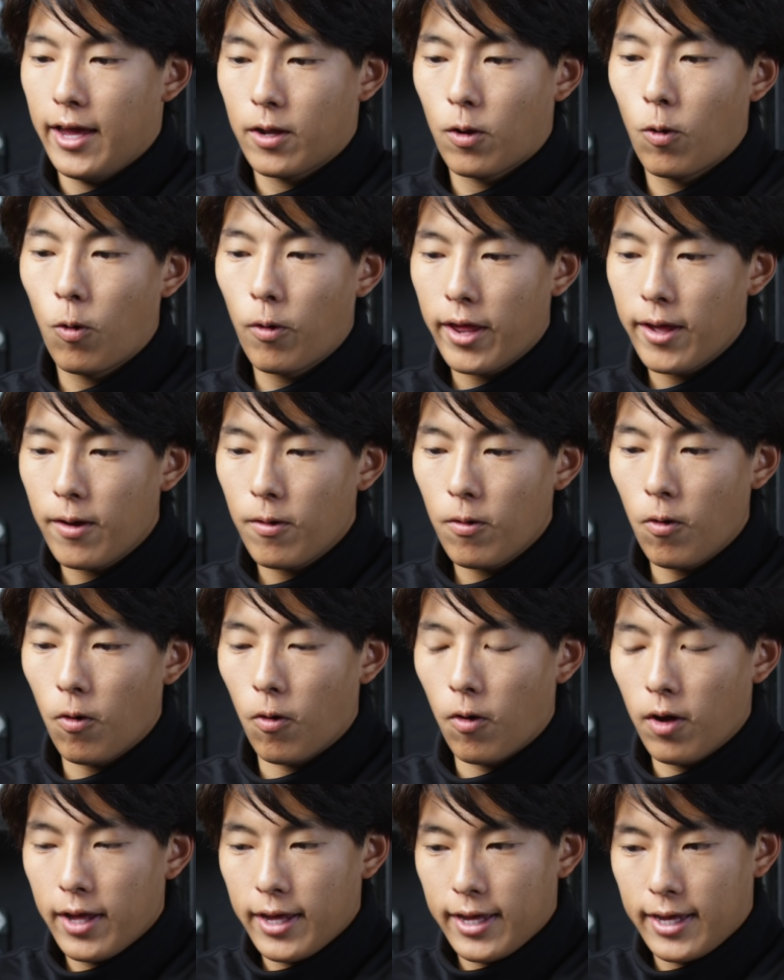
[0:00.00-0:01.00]
これ
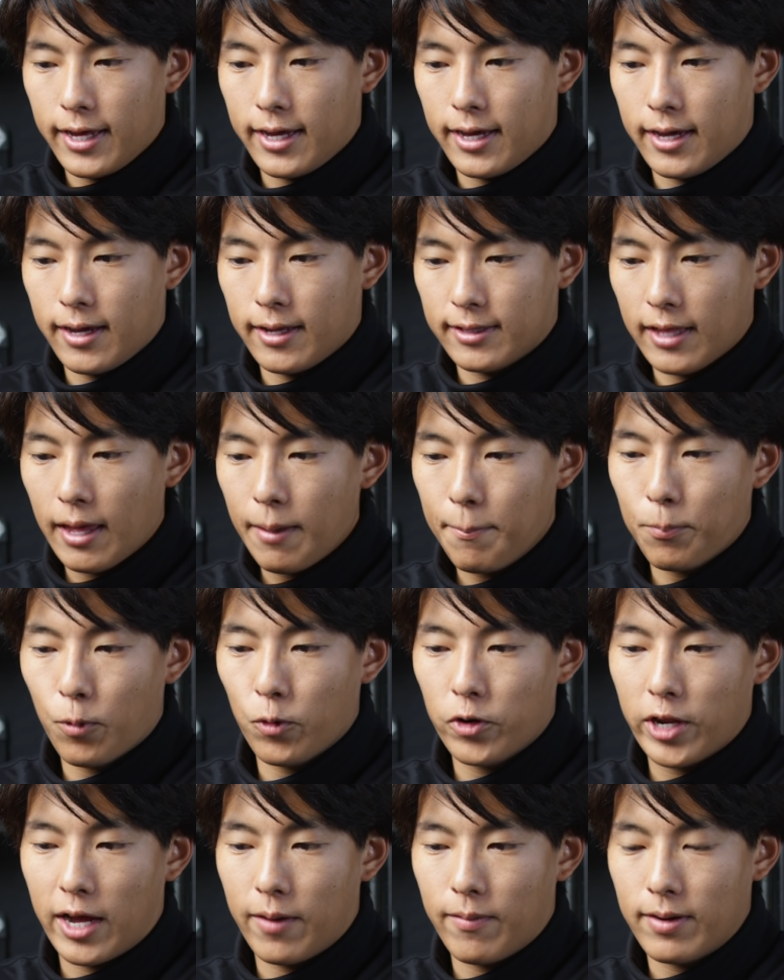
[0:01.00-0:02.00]
を、えー、テンポ
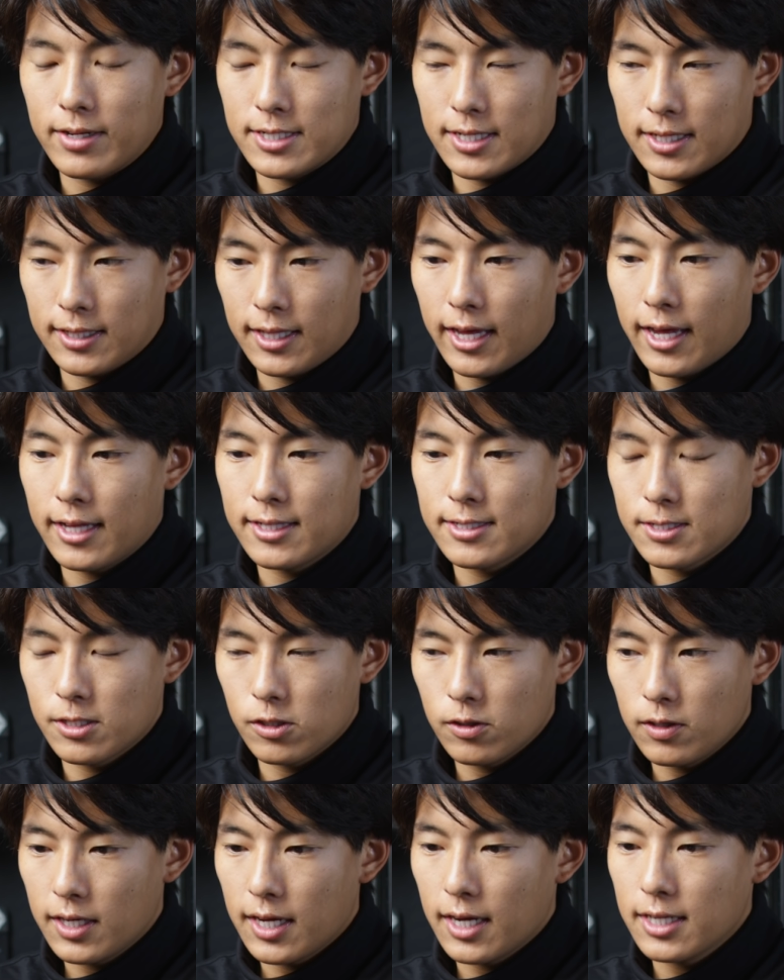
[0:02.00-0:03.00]
に合わせて
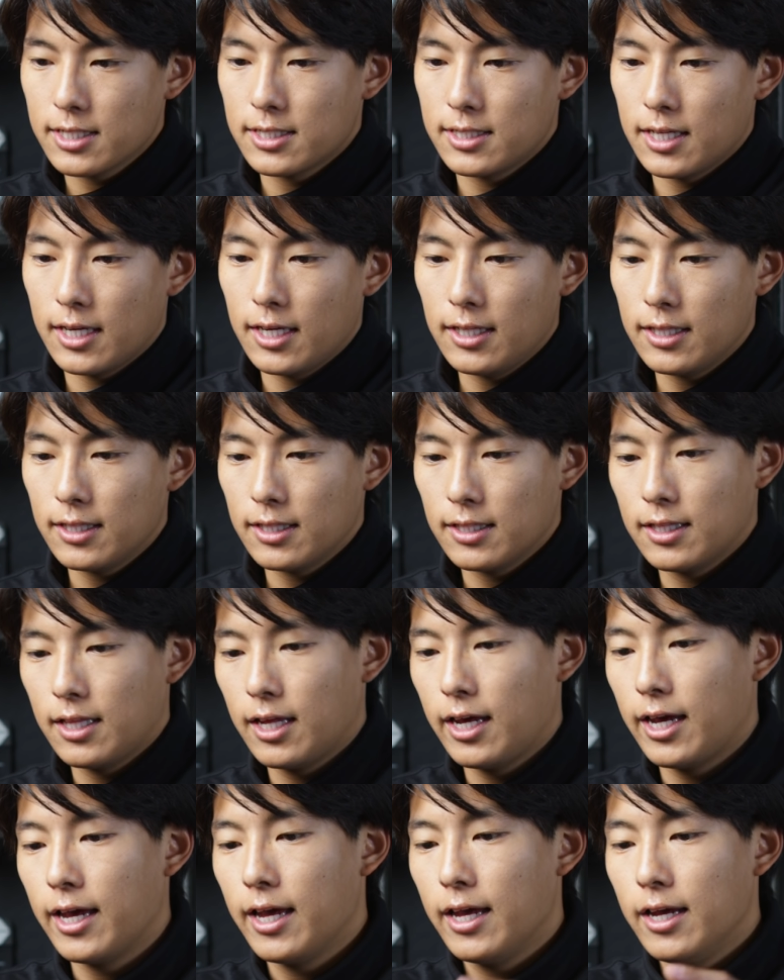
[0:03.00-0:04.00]
追加していっ
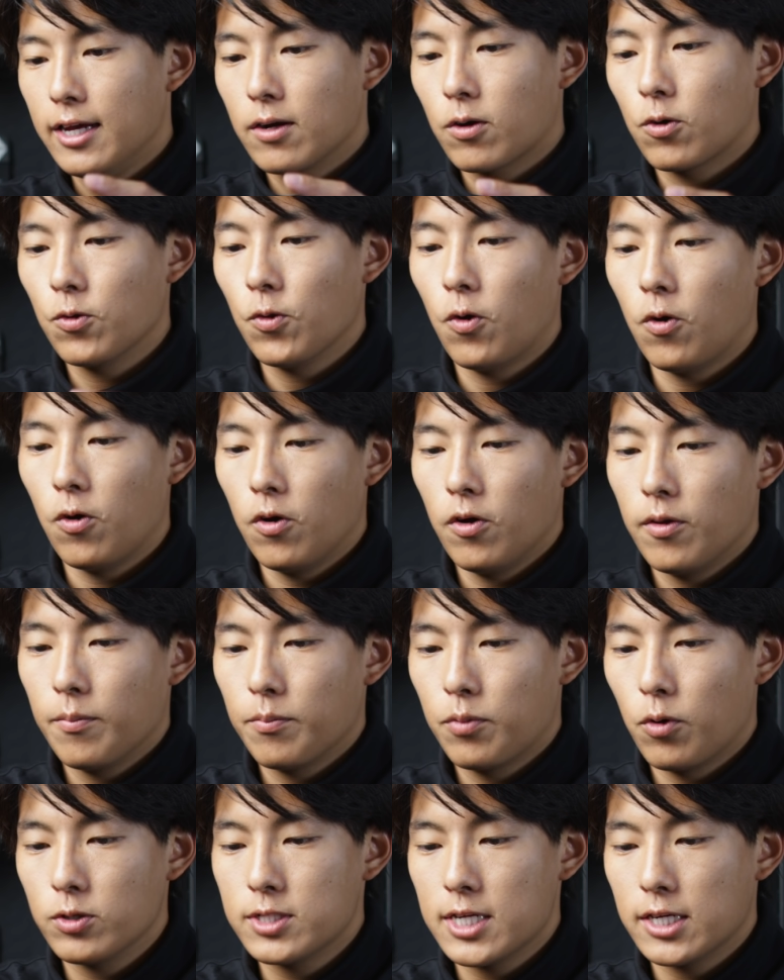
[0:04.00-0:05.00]
て、この
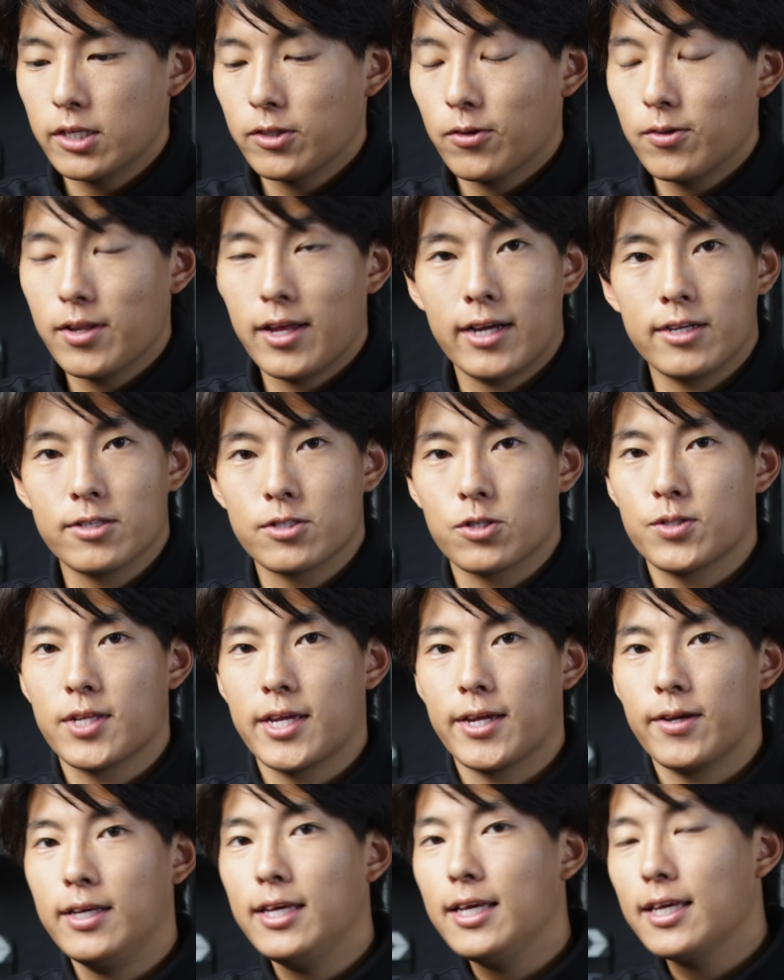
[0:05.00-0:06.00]
プロジェクトにある素
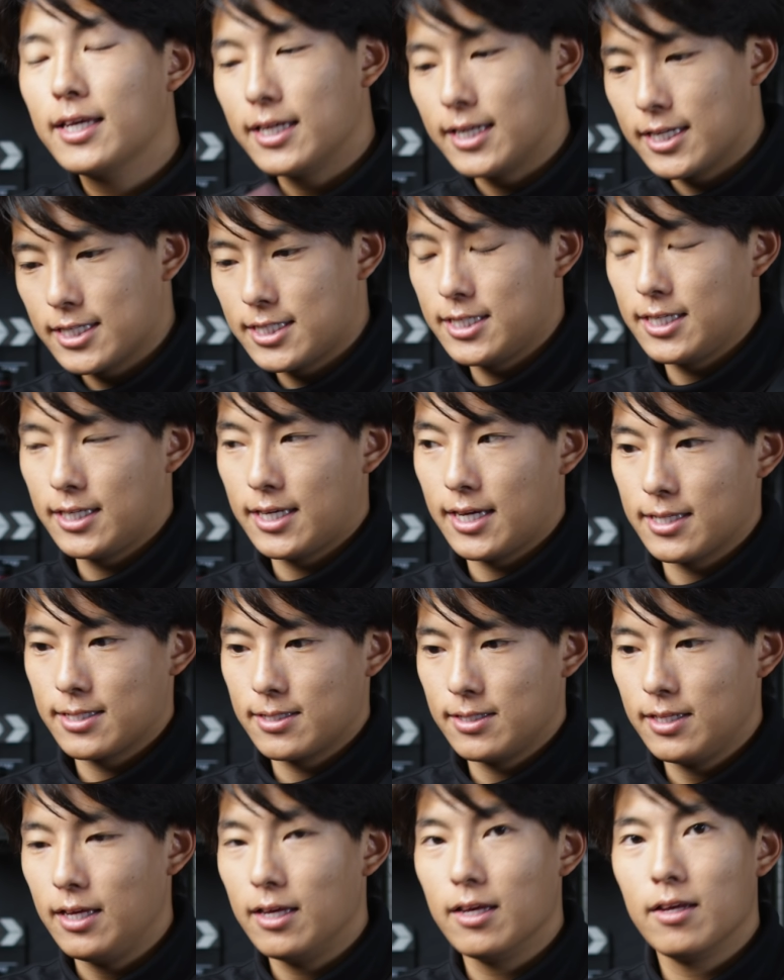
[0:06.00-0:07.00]
材を一気にシーケンス
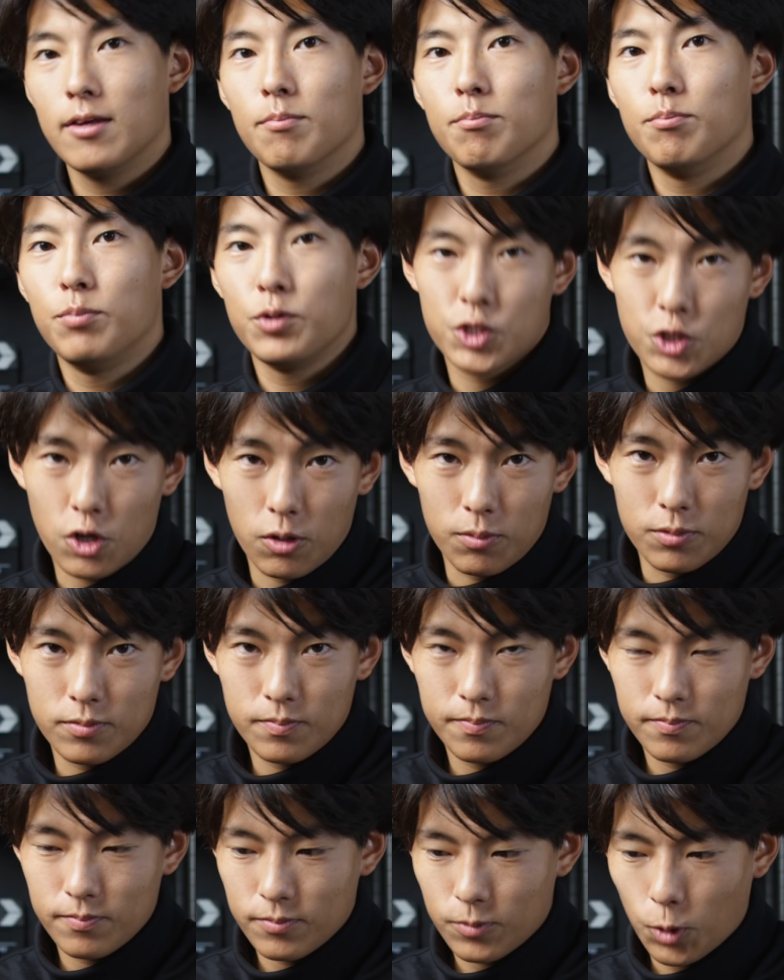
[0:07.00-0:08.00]
にぶち込む。
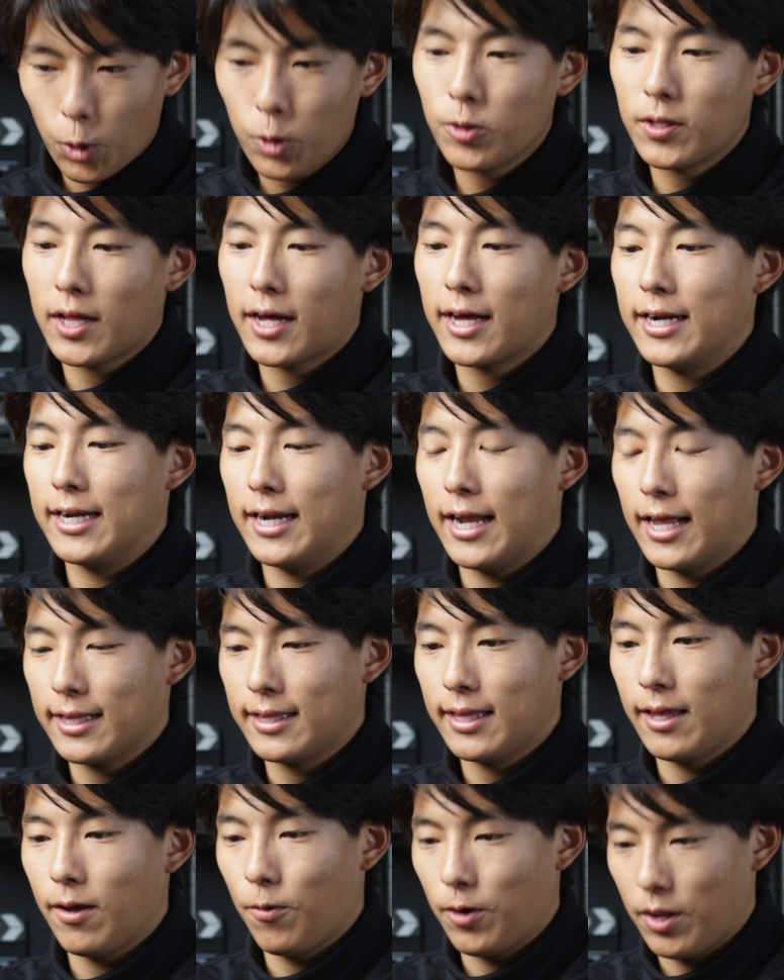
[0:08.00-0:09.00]
という流れになっ
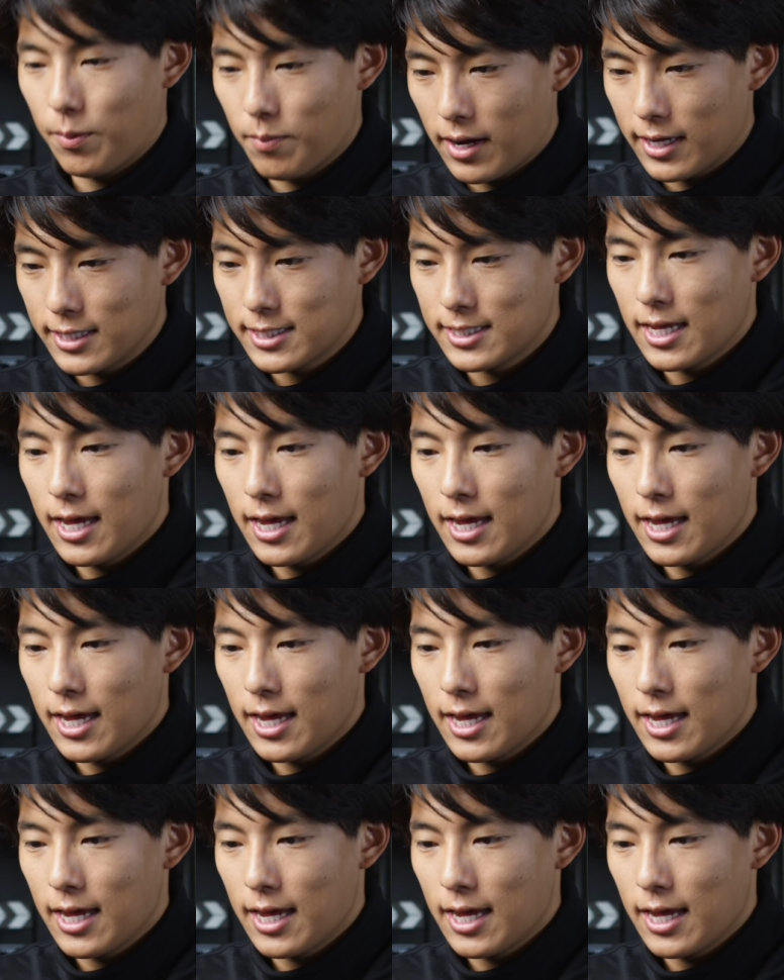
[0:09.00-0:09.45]
ております。